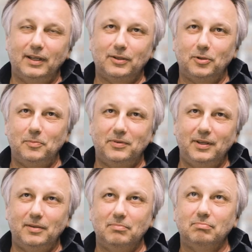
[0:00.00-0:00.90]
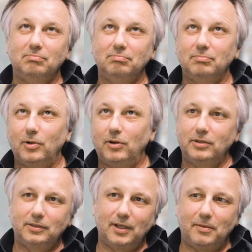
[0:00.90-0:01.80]
wer kommt dem
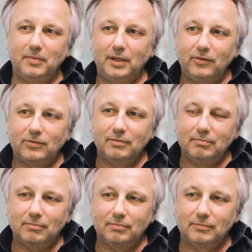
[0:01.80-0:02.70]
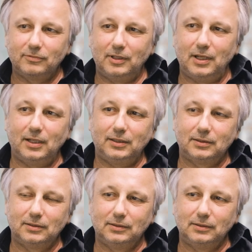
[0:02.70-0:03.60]
heute am nächsten vielleicht?
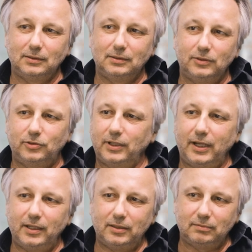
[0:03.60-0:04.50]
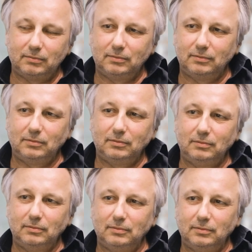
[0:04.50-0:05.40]
Ist nicht so einfach zu sagen.
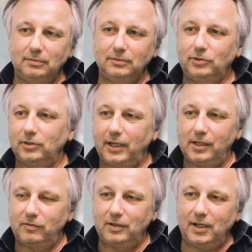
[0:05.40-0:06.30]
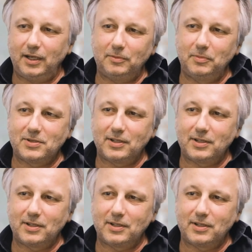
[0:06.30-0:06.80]
Hm? Sorel vielleicht mit